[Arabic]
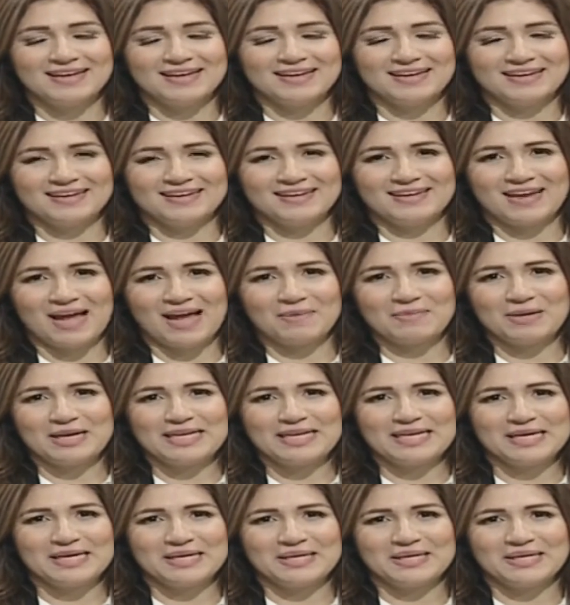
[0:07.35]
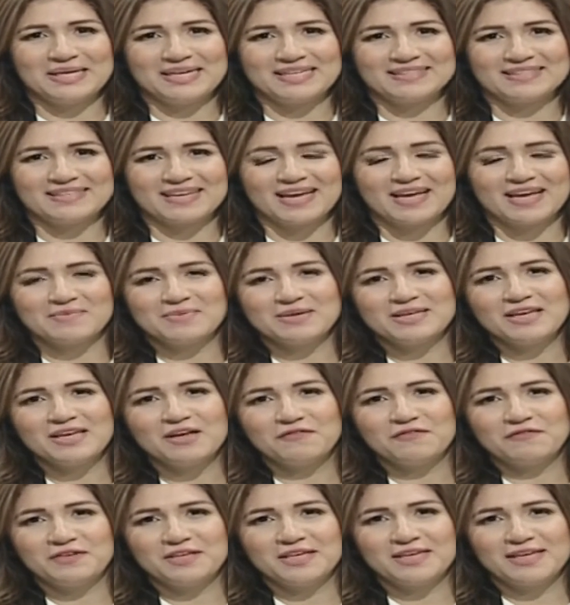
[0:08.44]
آه، العمليه الانتخابيه
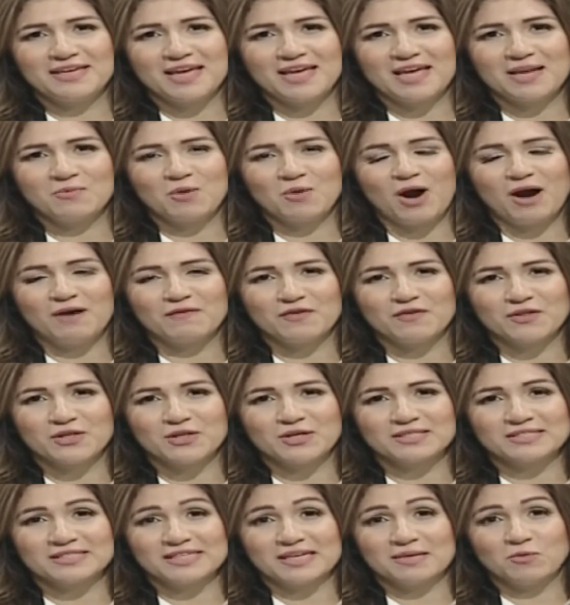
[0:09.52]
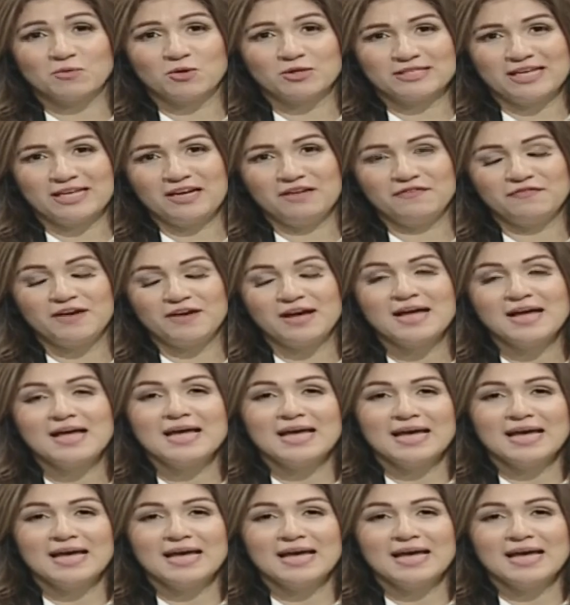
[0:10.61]
في المحافظات المختلفه